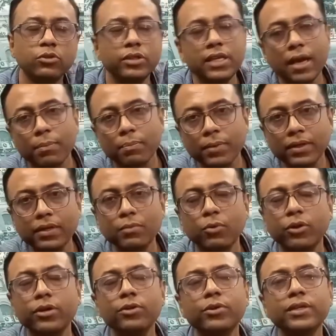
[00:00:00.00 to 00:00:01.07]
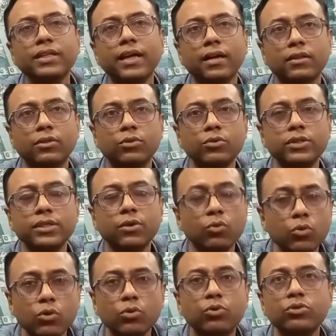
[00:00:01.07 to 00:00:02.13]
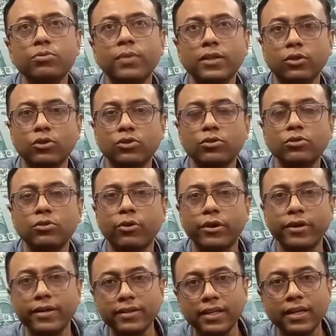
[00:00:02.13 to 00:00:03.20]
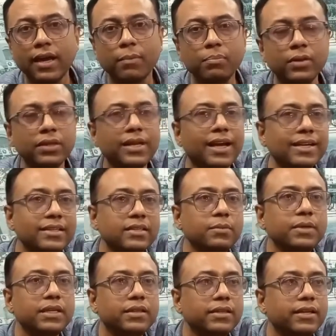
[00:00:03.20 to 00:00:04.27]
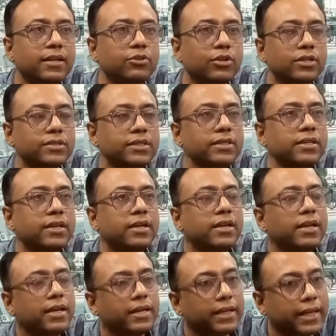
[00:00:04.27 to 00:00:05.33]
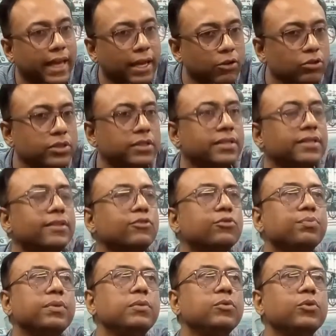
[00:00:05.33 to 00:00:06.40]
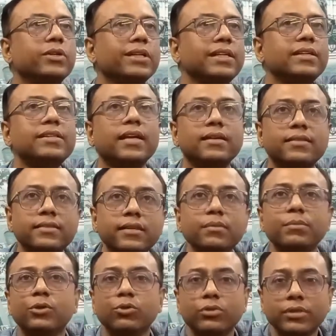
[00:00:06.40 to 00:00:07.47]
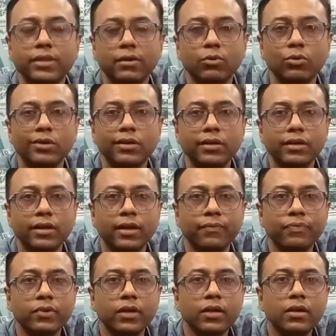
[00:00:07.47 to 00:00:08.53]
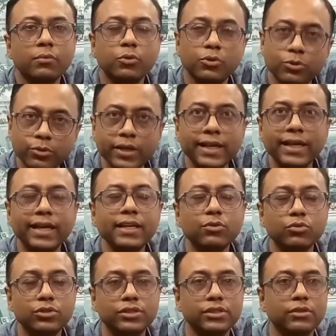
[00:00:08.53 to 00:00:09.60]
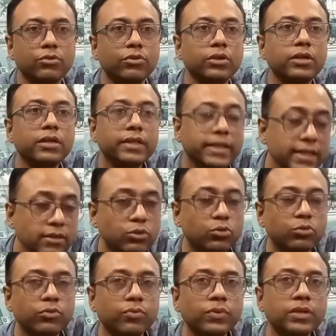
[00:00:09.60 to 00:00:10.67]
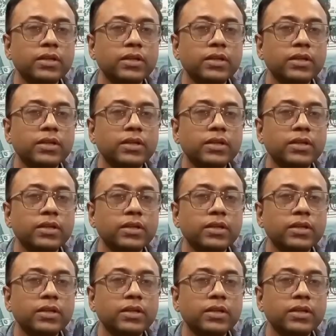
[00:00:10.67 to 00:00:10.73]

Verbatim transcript: যদি আপনাদের মনে হয়ে থাকতো যে ও খুন বা ধর্ষণ করেনি তাহলে আপনাদের আইনজীবী ইন্দিরা জয়সিং কেন সেদিনকে সুপ্রিম কোর্টে গিয়ে চার্জশিটের বিরোধিতা করলেন না প্রশ্নটা এখানেই উঠছিল কিন্তু